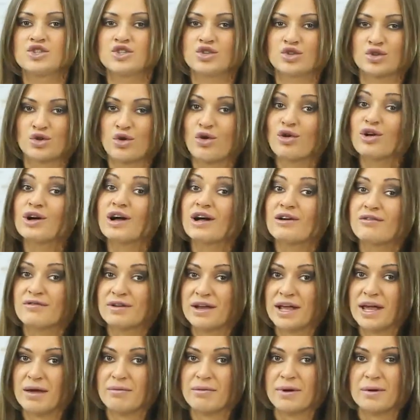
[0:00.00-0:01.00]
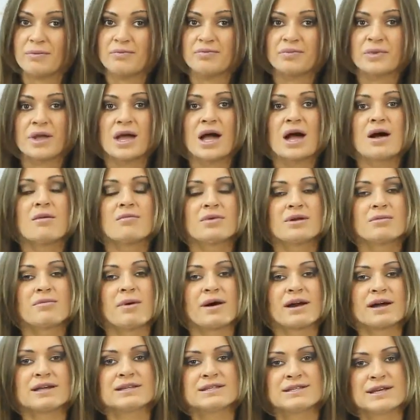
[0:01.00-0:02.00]
еще долгое время.
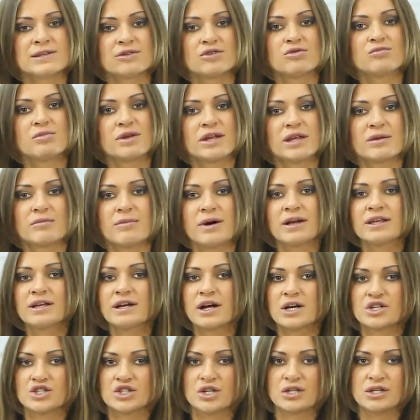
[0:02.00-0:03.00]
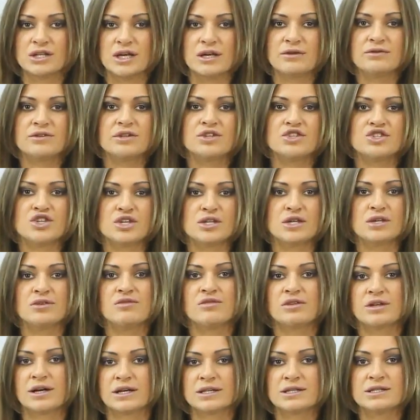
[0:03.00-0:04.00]
Препарат следует принимать каждый день в течение
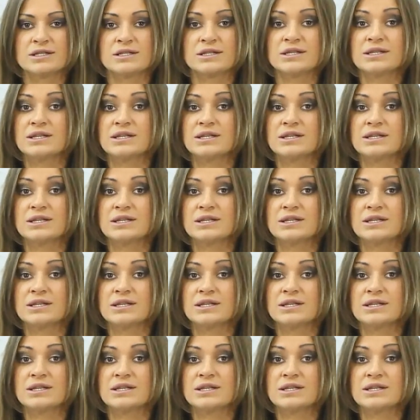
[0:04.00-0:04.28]
12